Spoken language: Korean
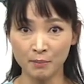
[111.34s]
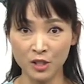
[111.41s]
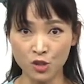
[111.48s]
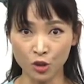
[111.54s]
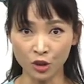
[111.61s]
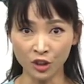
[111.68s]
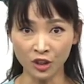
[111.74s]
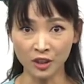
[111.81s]

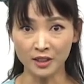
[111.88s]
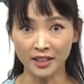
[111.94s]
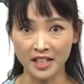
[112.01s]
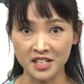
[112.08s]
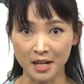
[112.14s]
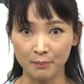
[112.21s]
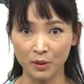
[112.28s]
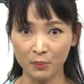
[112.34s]
밑줄을
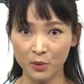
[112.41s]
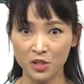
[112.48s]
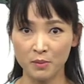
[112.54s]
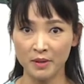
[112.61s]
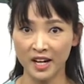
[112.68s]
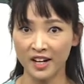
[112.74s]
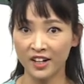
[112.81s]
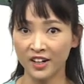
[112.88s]
다시 한번
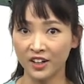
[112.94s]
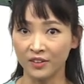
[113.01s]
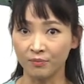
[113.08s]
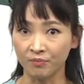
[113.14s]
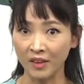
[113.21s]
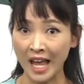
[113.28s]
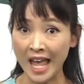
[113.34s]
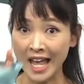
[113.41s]

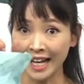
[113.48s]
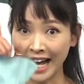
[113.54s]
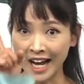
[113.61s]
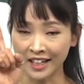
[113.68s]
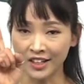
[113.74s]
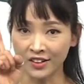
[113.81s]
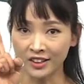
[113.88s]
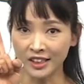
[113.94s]
보시면
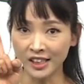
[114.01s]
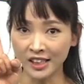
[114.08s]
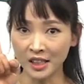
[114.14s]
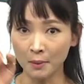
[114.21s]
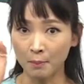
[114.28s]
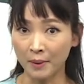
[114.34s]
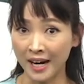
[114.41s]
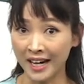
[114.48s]

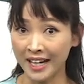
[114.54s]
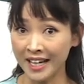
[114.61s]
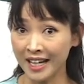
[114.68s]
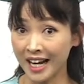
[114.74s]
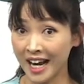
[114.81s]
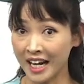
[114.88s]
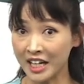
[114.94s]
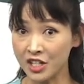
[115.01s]
가격을 by
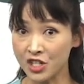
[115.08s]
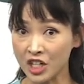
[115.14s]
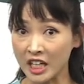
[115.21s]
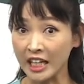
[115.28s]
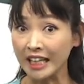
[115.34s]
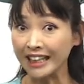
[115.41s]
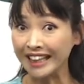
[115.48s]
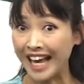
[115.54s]

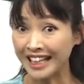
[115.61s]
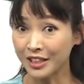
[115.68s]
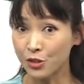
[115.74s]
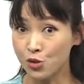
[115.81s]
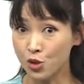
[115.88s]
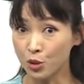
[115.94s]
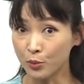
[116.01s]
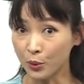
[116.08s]
ing,
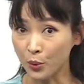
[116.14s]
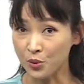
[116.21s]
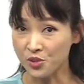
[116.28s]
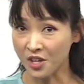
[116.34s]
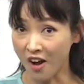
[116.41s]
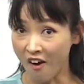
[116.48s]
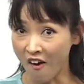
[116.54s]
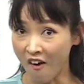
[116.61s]

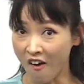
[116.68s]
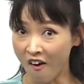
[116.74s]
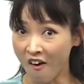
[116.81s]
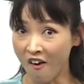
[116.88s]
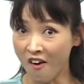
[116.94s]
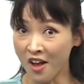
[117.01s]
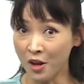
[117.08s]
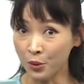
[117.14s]
낮춤으로써
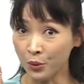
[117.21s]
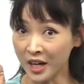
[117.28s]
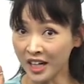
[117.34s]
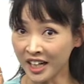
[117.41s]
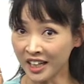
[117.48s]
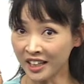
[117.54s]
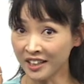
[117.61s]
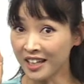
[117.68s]

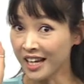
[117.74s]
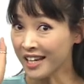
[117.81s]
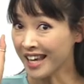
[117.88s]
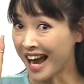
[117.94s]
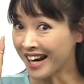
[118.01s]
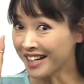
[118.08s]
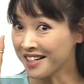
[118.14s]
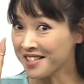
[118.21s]
우리는
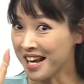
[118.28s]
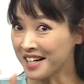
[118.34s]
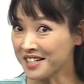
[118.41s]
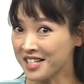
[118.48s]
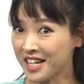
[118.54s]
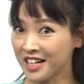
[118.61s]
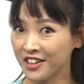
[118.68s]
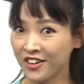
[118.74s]

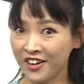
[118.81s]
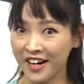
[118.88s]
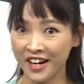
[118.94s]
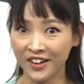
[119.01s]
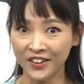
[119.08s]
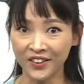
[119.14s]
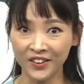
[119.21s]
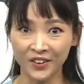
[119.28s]
향상시킬
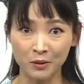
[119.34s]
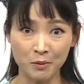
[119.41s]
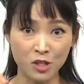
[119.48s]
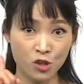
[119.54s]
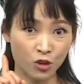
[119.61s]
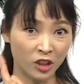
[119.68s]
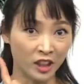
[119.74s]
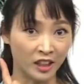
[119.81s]
거예요.
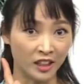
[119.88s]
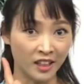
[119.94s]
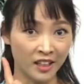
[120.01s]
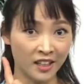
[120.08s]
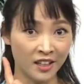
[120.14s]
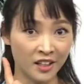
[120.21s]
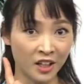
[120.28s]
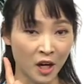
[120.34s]
밑줄을.
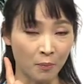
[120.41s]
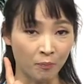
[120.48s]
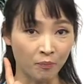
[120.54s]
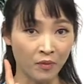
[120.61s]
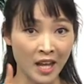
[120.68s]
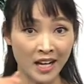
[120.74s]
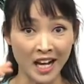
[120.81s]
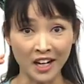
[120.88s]
그럼
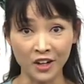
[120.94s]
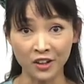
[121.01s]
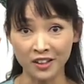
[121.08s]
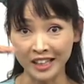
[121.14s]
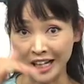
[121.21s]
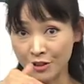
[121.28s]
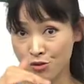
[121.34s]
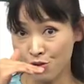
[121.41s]

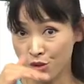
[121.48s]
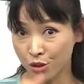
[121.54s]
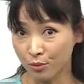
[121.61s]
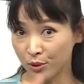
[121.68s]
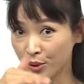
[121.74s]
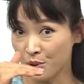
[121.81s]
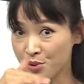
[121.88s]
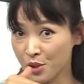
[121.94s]
가격을
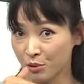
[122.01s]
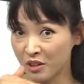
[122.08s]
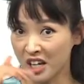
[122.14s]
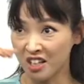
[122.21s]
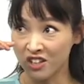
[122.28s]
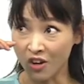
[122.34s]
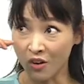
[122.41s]
낮춤으로써 우리의